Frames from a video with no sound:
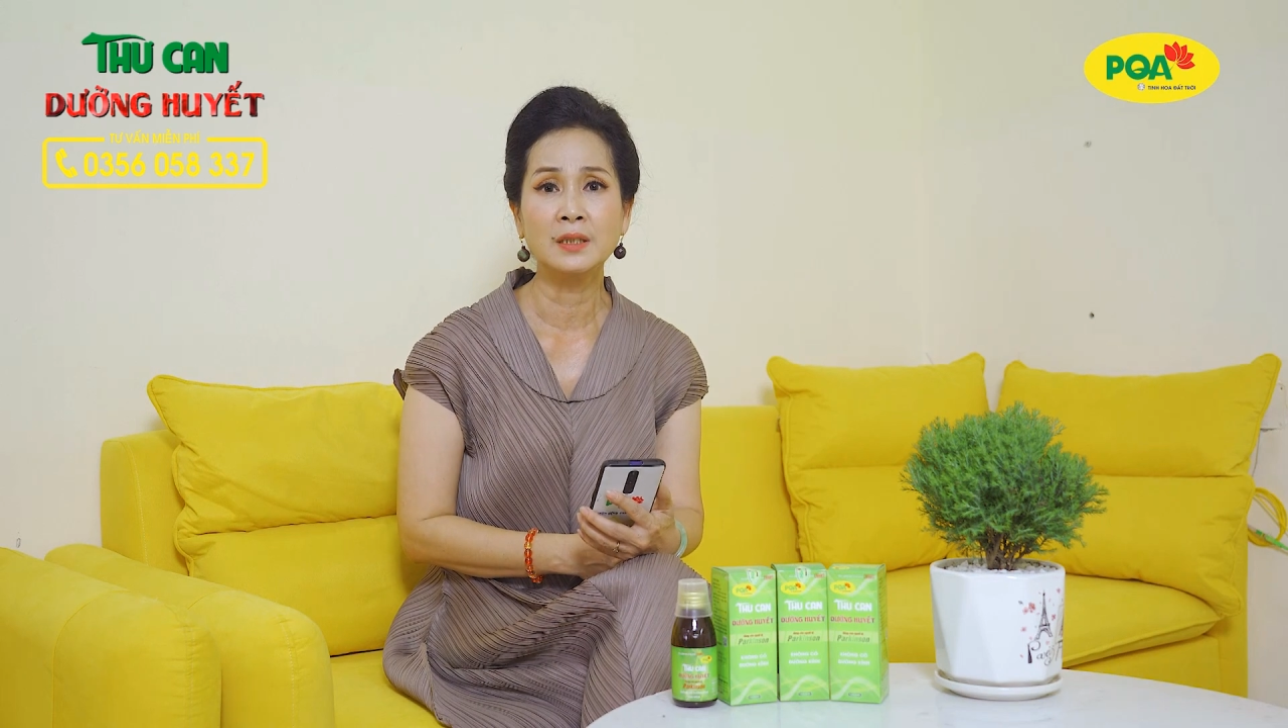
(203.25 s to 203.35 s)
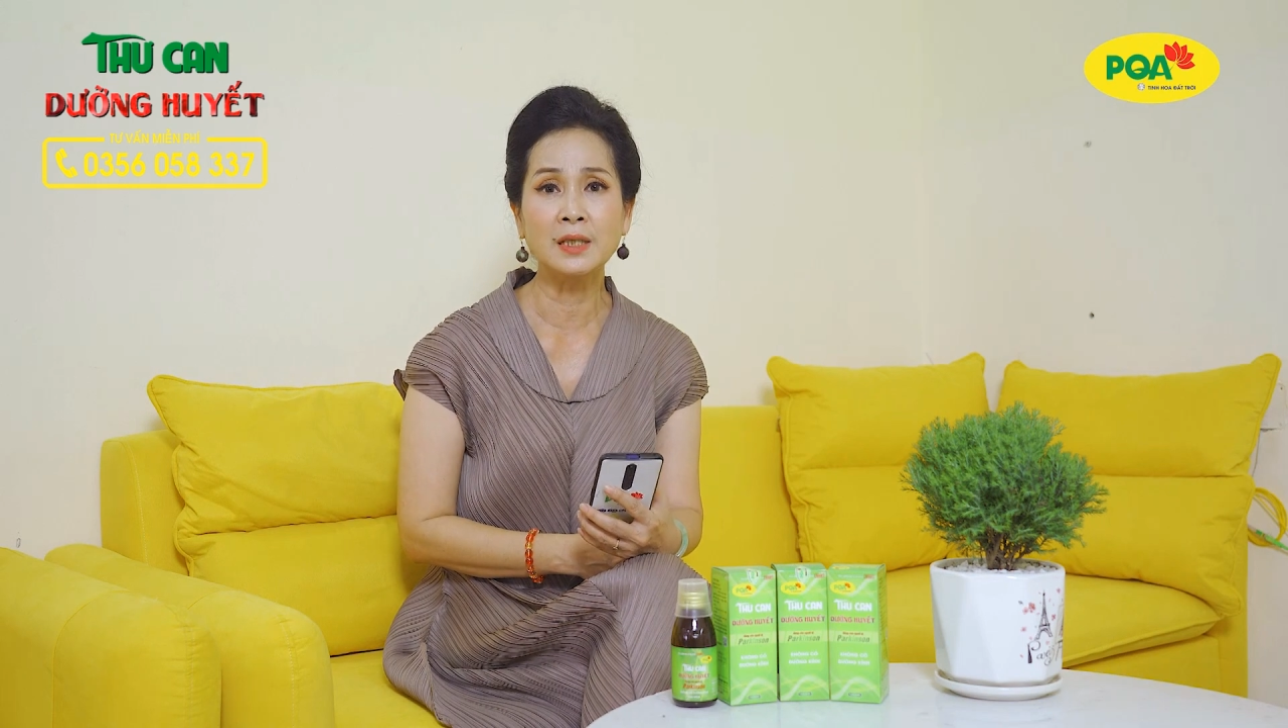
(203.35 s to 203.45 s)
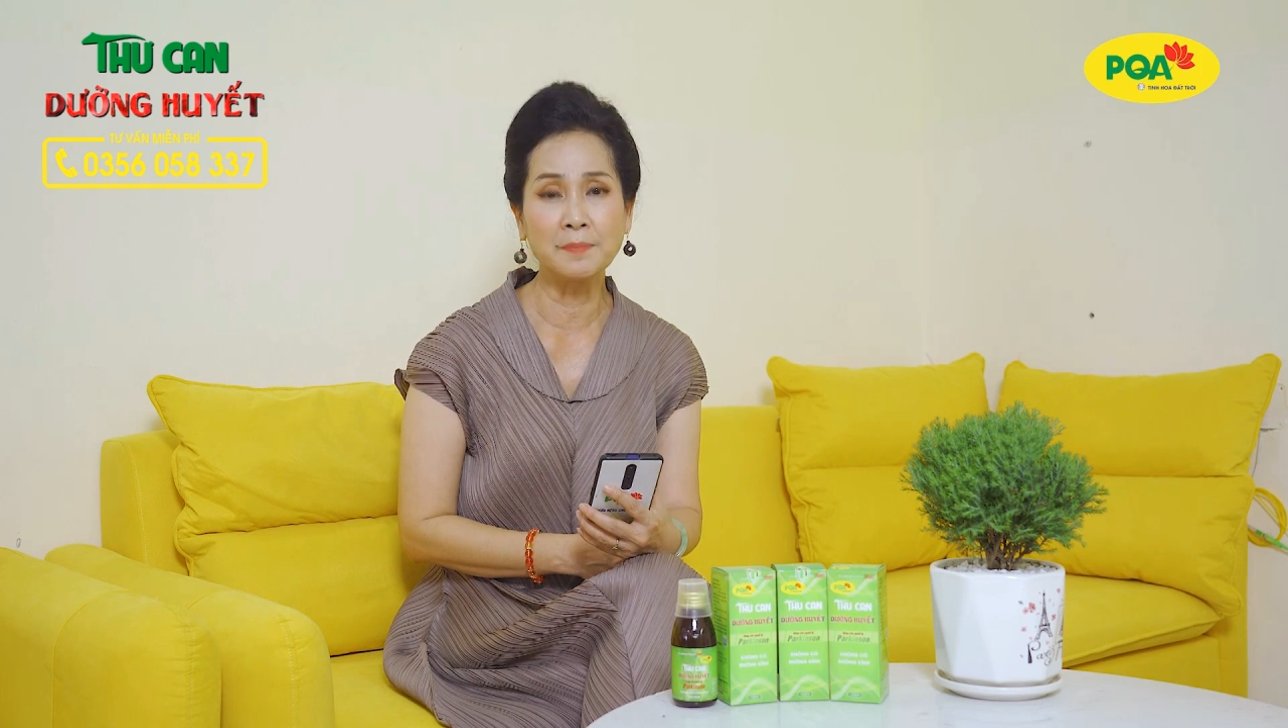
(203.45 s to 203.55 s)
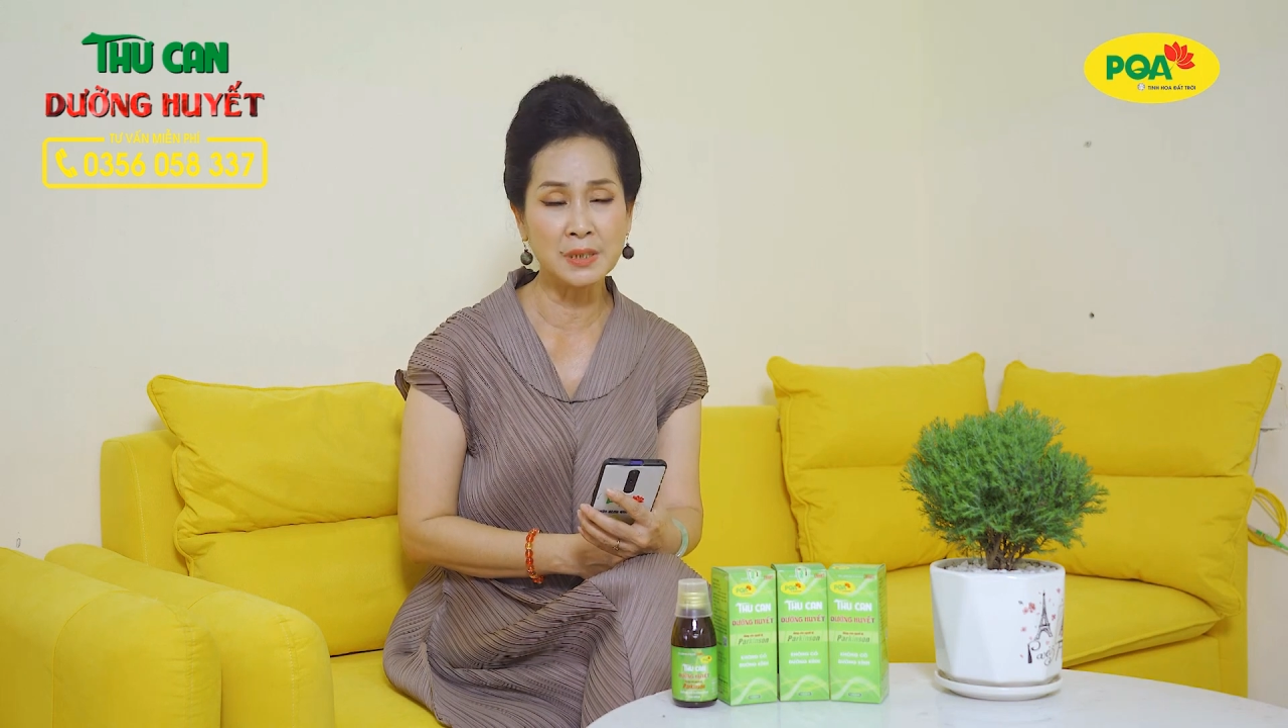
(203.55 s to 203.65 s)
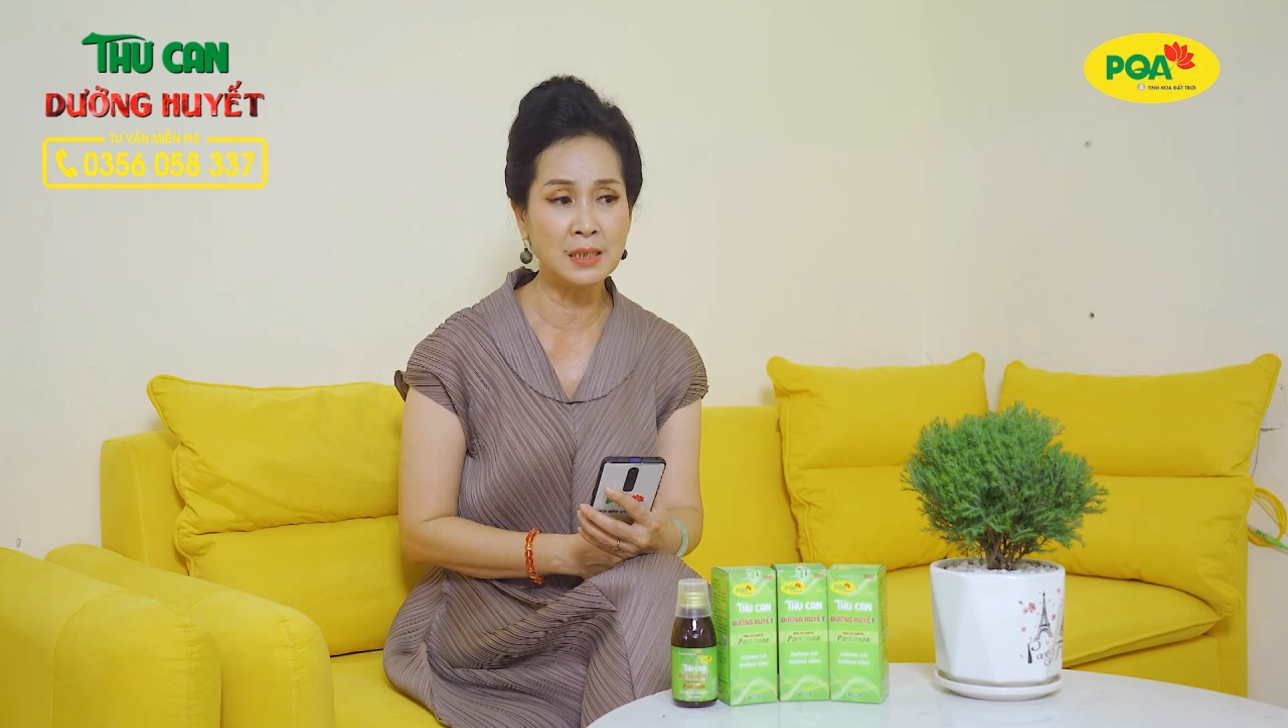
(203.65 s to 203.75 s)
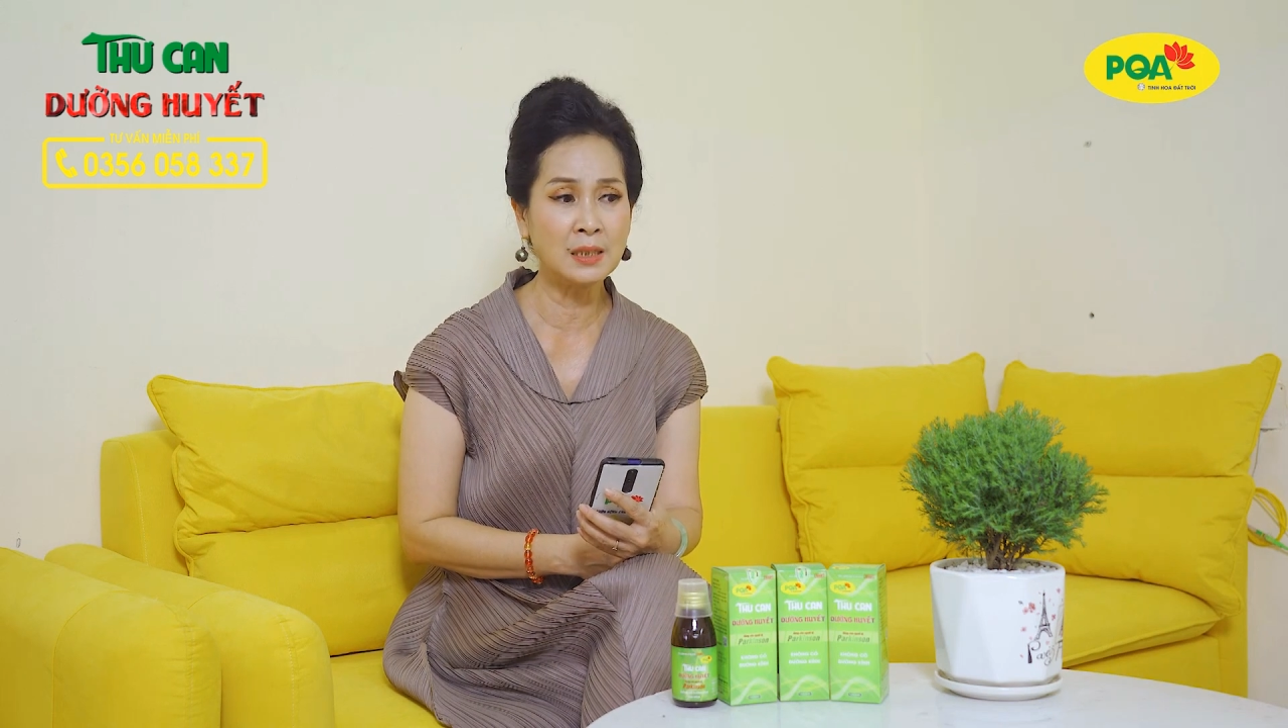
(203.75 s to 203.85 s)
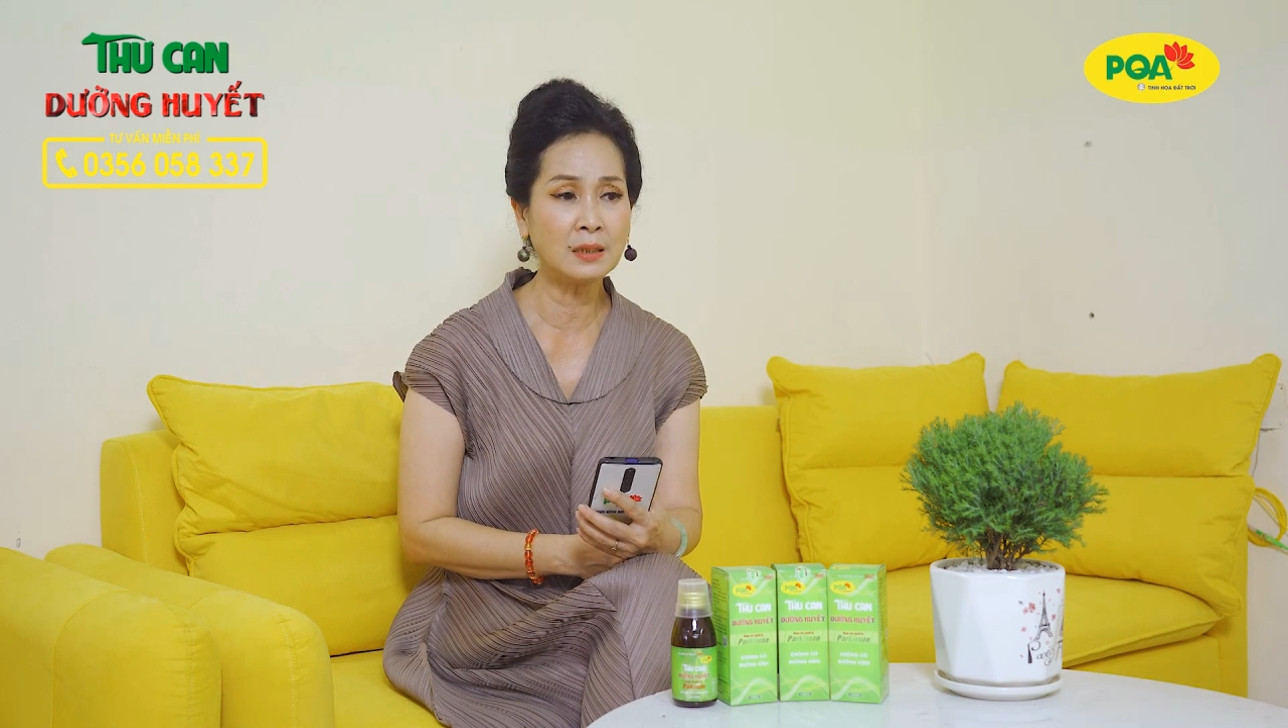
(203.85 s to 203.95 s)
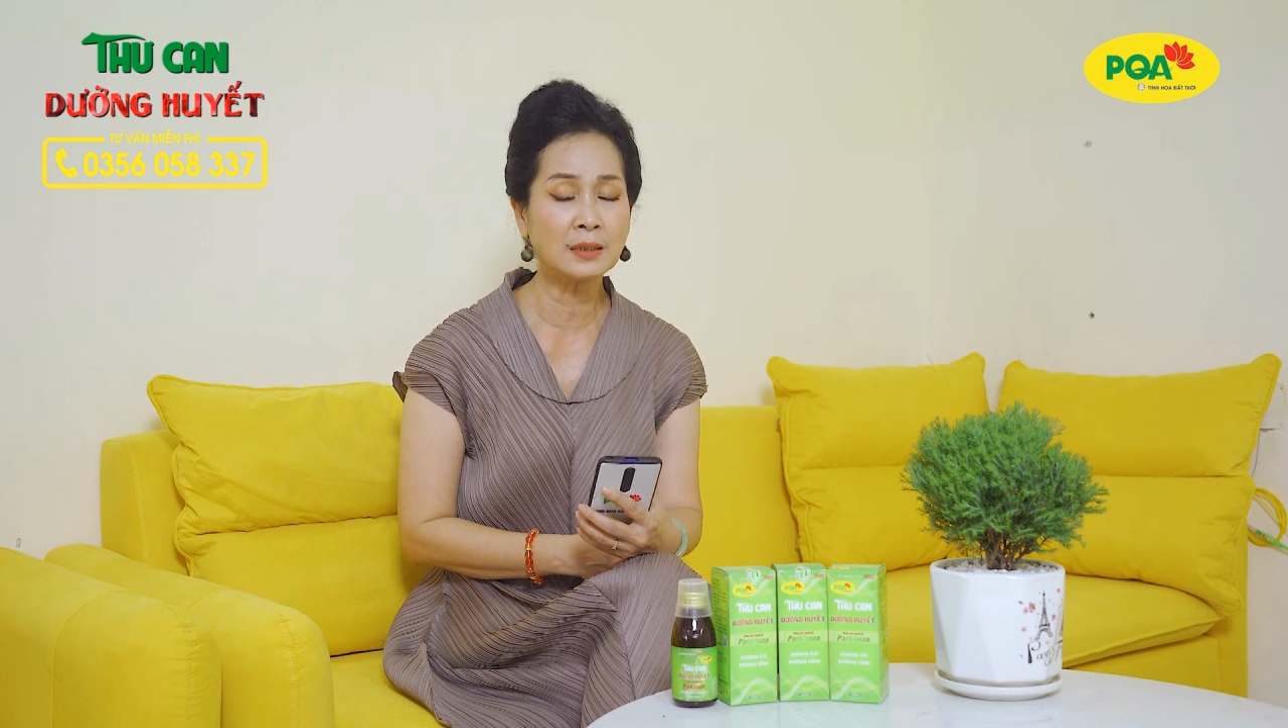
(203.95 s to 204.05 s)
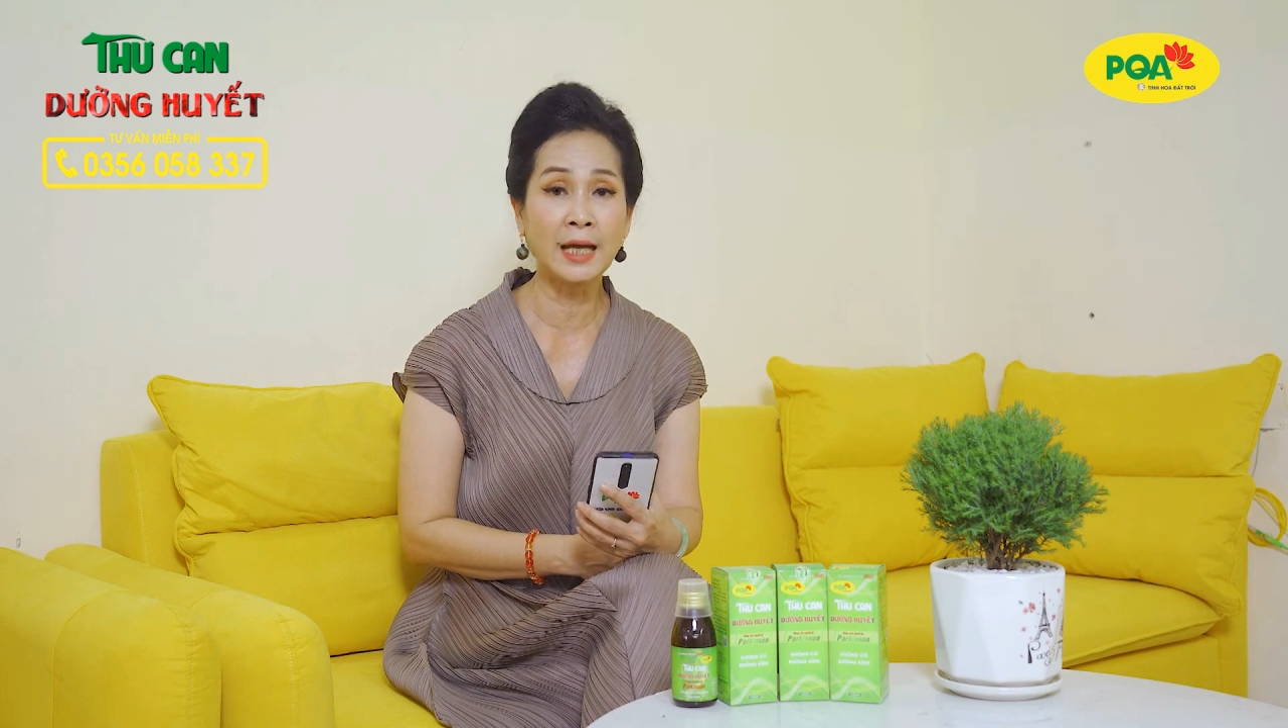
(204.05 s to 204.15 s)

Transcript: thậm chí